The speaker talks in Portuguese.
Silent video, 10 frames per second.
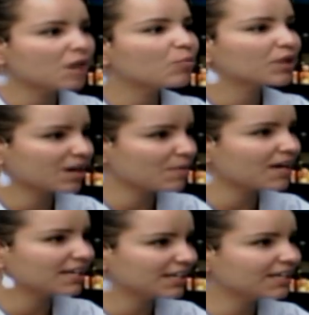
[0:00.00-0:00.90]
Porque a
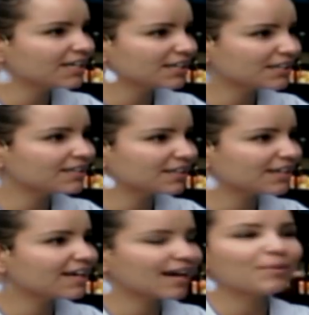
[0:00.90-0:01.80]
Marina,
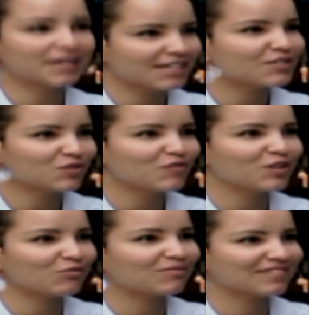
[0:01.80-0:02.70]
a Marina
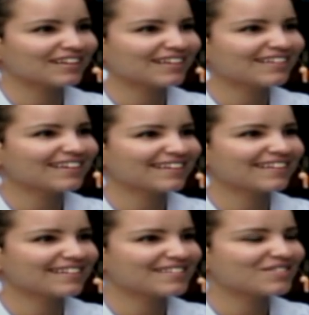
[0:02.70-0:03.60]
sofreu, a né?
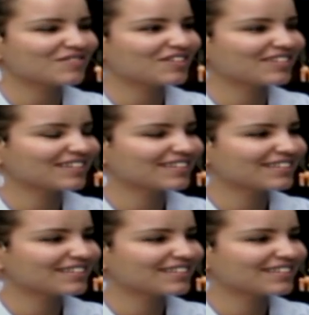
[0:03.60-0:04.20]
Ela... Olha,